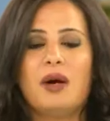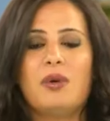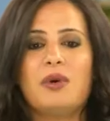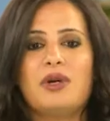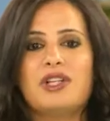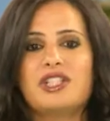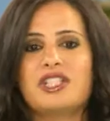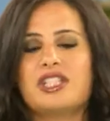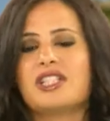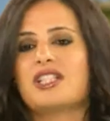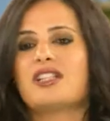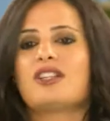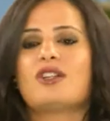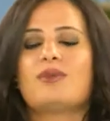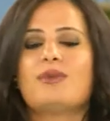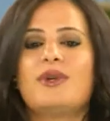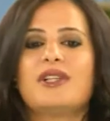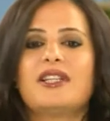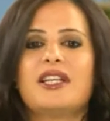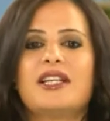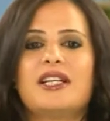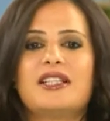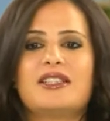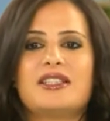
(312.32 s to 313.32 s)
أول شيء
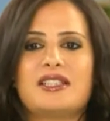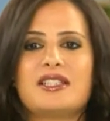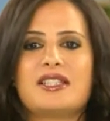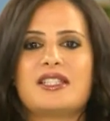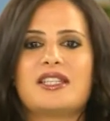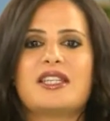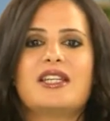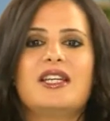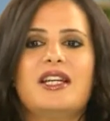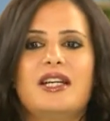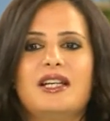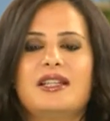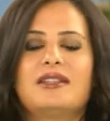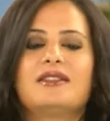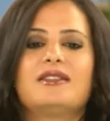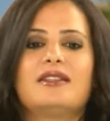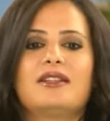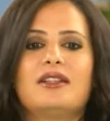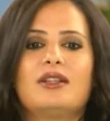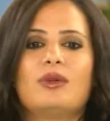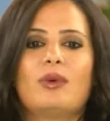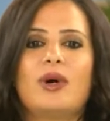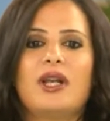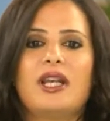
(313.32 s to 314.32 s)
كرمال نقدر
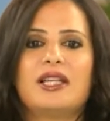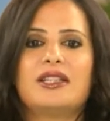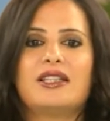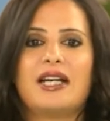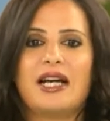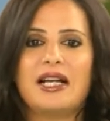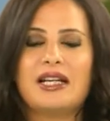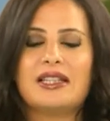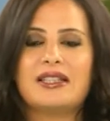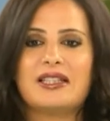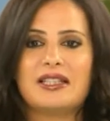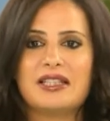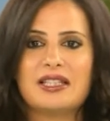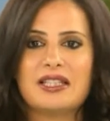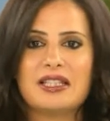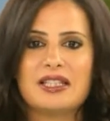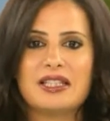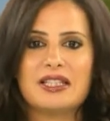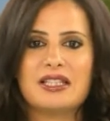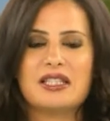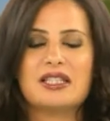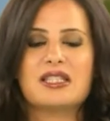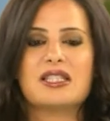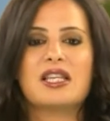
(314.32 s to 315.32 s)
نساعد الولد على
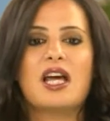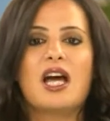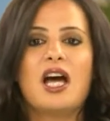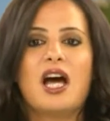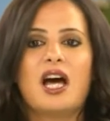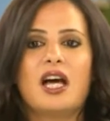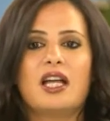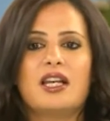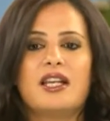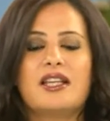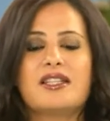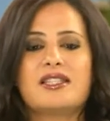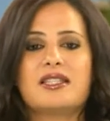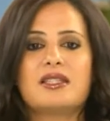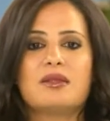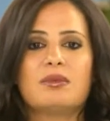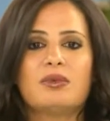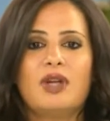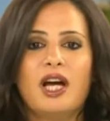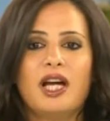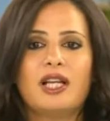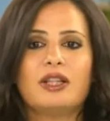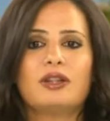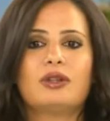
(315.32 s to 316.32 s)
التركيز لازم
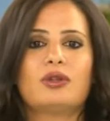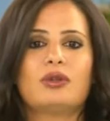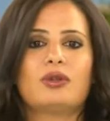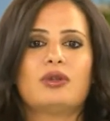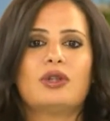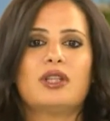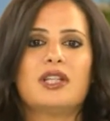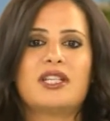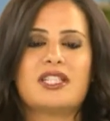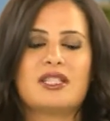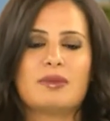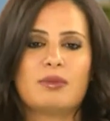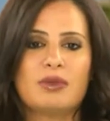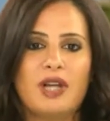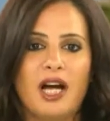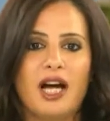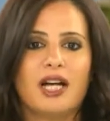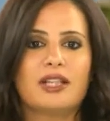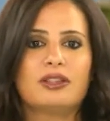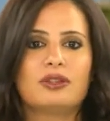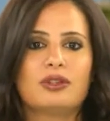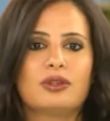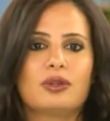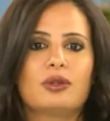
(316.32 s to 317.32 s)
نحطه لازم
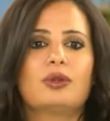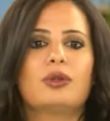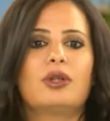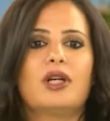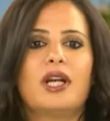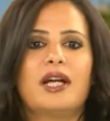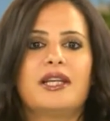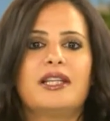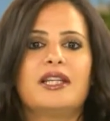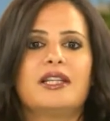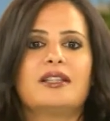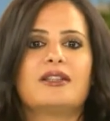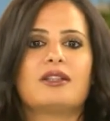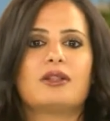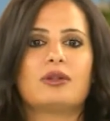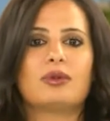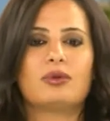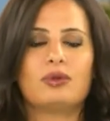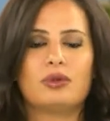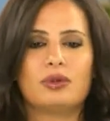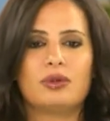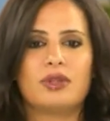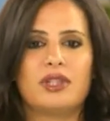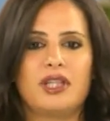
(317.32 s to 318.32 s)
نحضره ليقدر
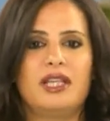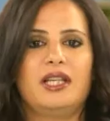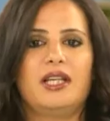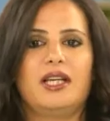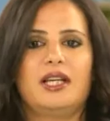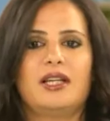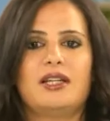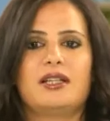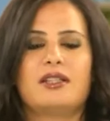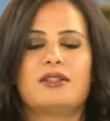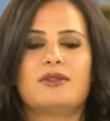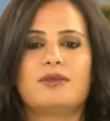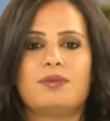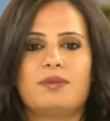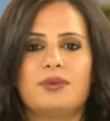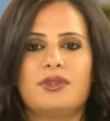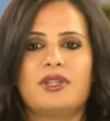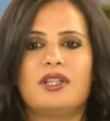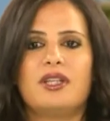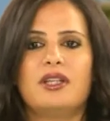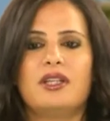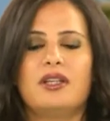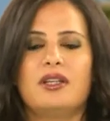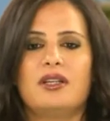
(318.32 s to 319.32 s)
يكون قاعد
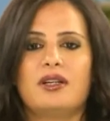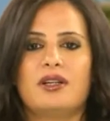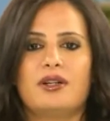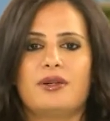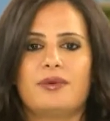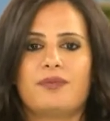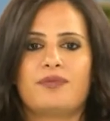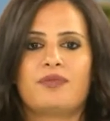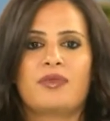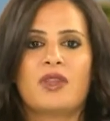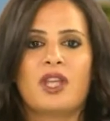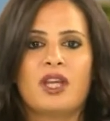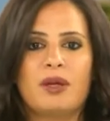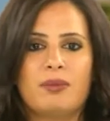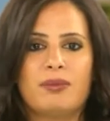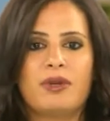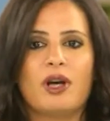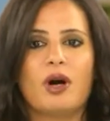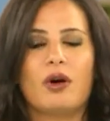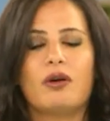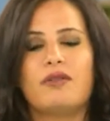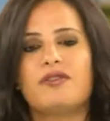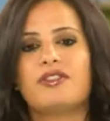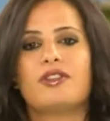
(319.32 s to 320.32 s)
ب
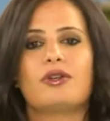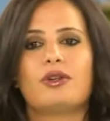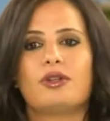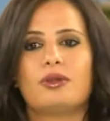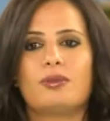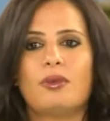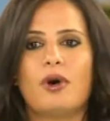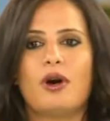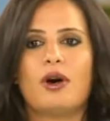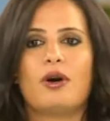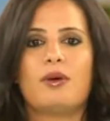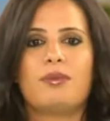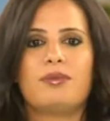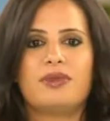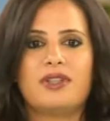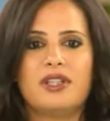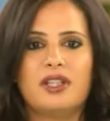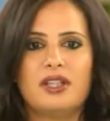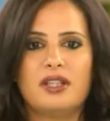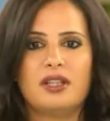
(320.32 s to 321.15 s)
بانفيرونمون